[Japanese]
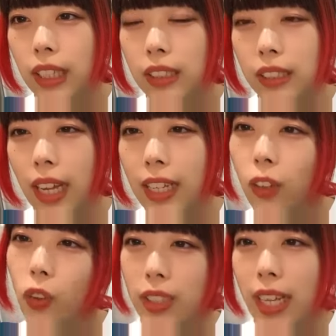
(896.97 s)
タンス最
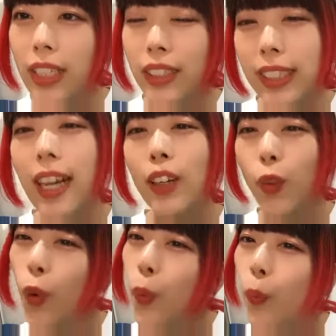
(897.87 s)
高最
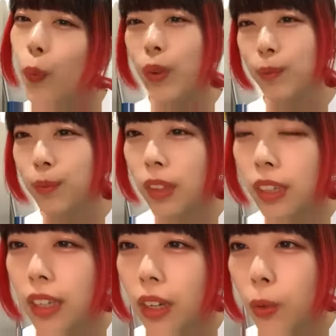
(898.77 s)
高
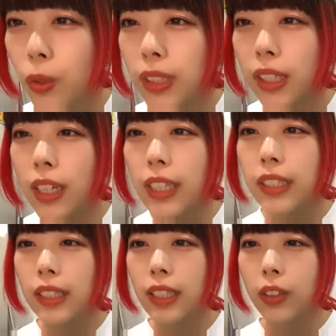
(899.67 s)
大阪遠
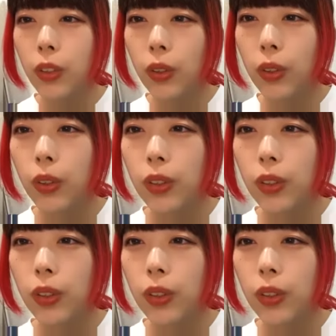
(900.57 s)
征の